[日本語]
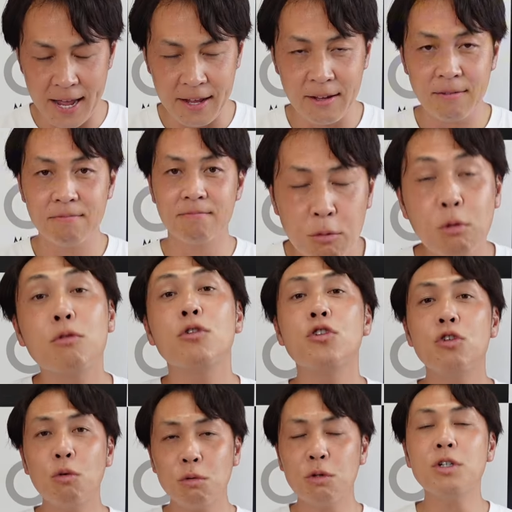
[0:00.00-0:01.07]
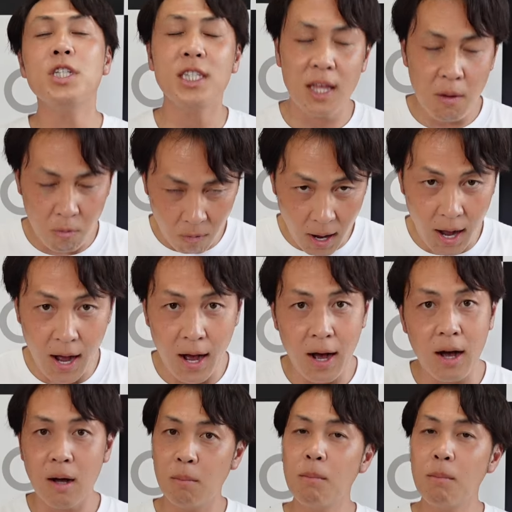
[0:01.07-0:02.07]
い特徴としては、